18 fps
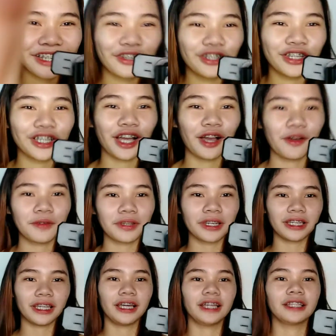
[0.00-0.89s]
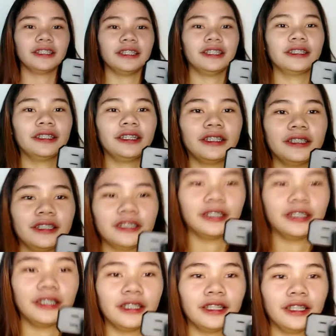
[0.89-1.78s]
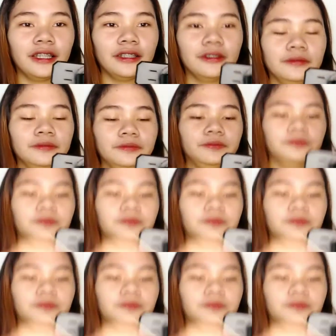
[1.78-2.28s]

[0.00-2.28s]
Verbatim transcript: Nagulo yung camera natin. Yan, yan, yan.